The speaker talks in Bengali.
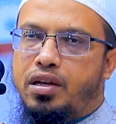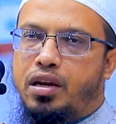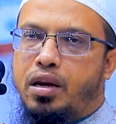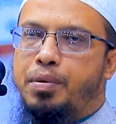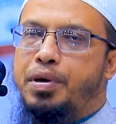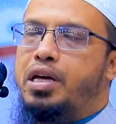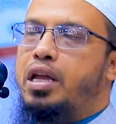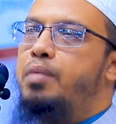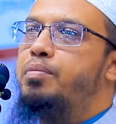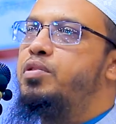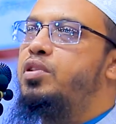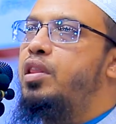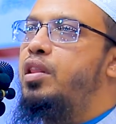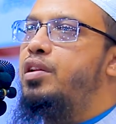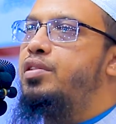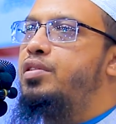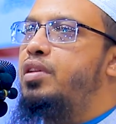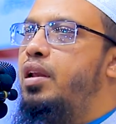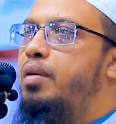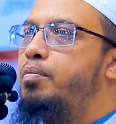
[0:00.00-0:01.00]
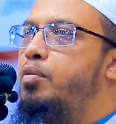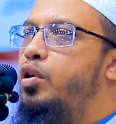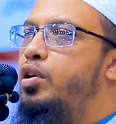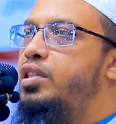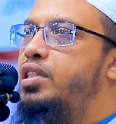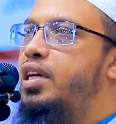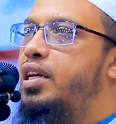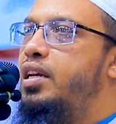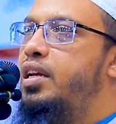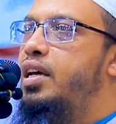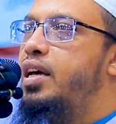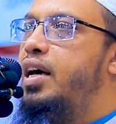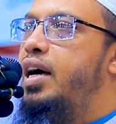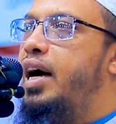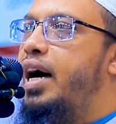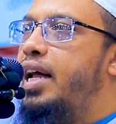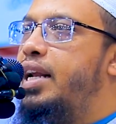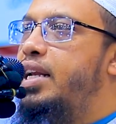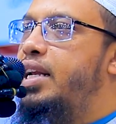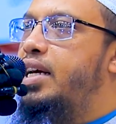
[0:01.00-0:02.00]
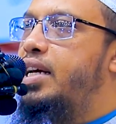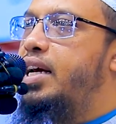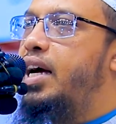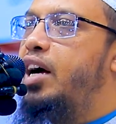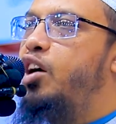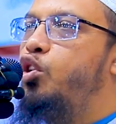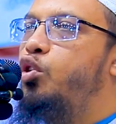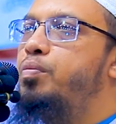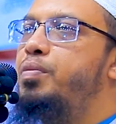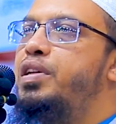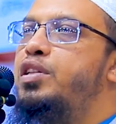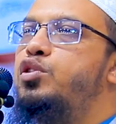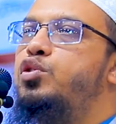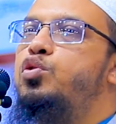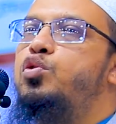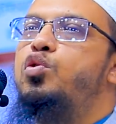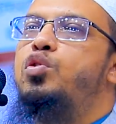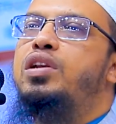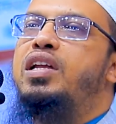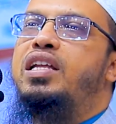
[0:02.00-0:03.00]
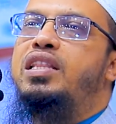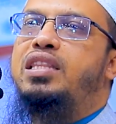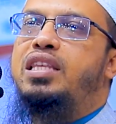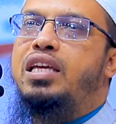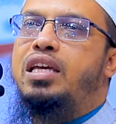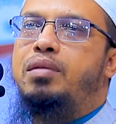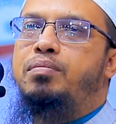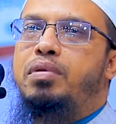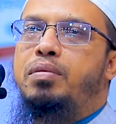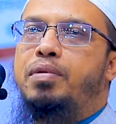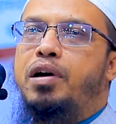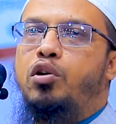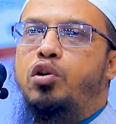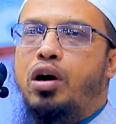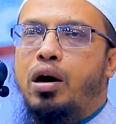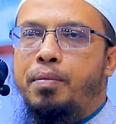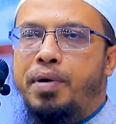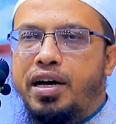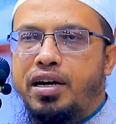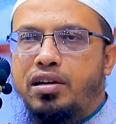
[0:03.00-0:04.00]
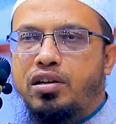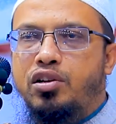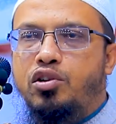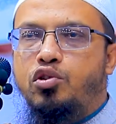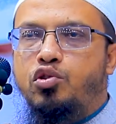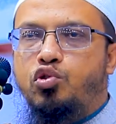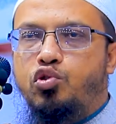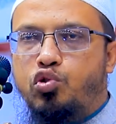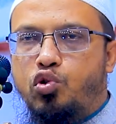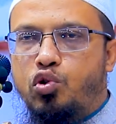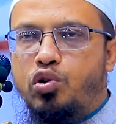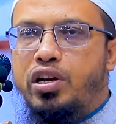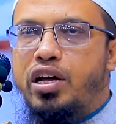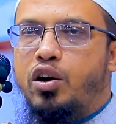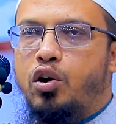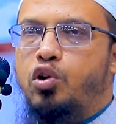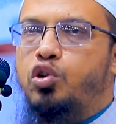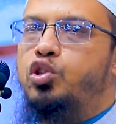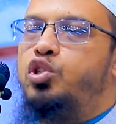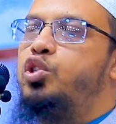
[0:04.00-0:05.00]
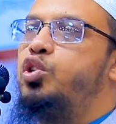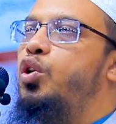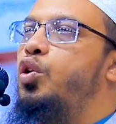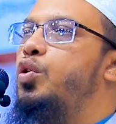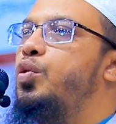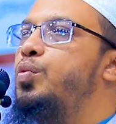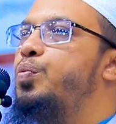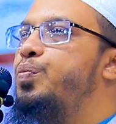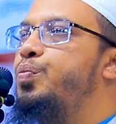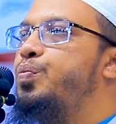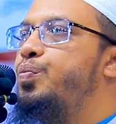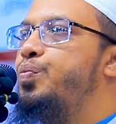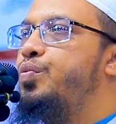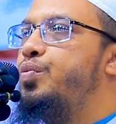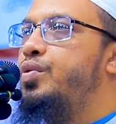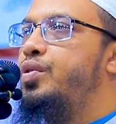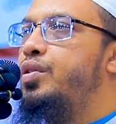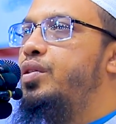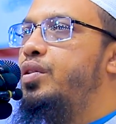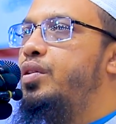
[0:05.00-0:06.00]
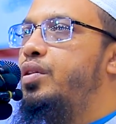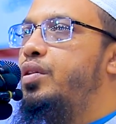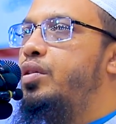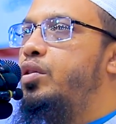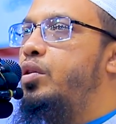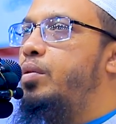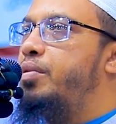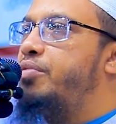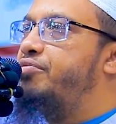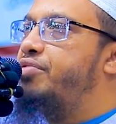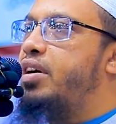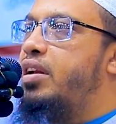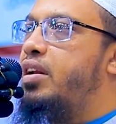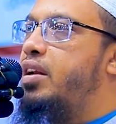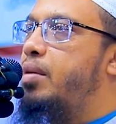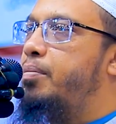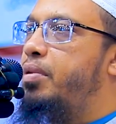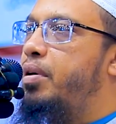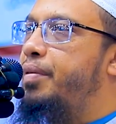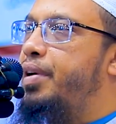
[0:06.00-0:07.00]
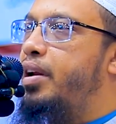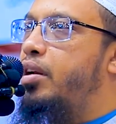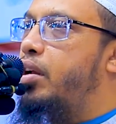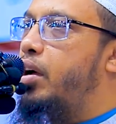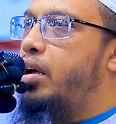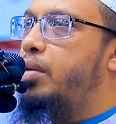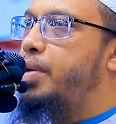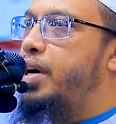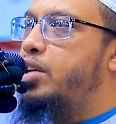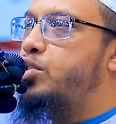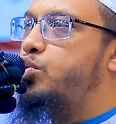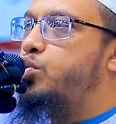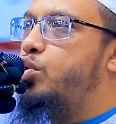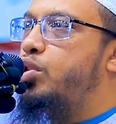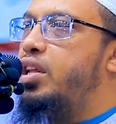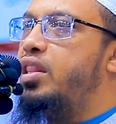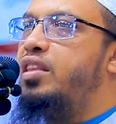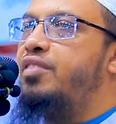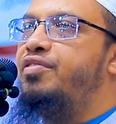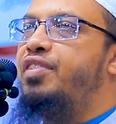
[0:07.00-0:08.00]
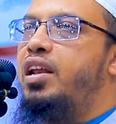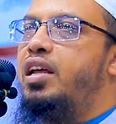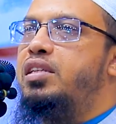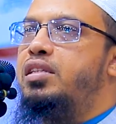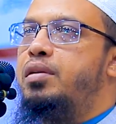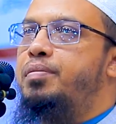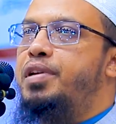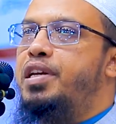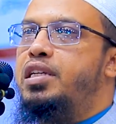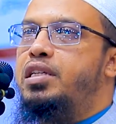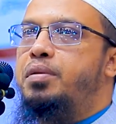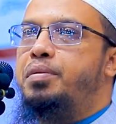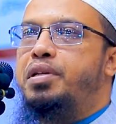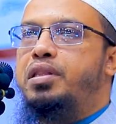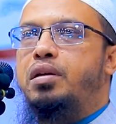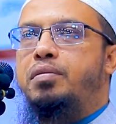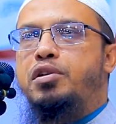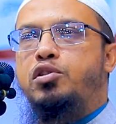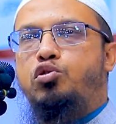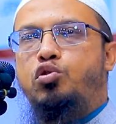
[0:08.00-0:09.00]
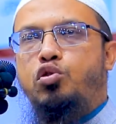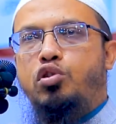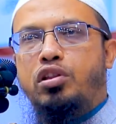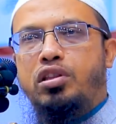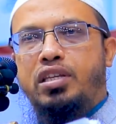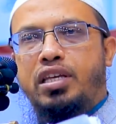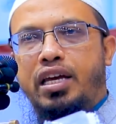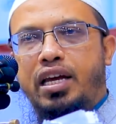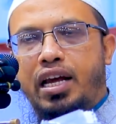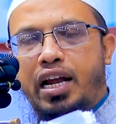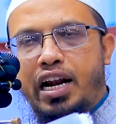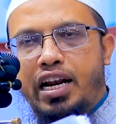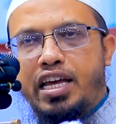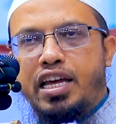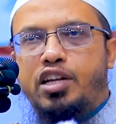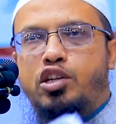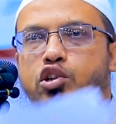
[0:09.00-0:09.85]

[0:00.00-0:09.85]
নবী করিম সাল্লাহ সাল্লাম বলেছেন আন্নিকা হমিন সুন্নাতি বিবাহ আমার সুন্নার অংশ তবে ফান ভবান রাগিব আন সুন্নতি ফেলাইছে মানে যে ব্যক্তি আমার সুন্নতকে এড়িয়ে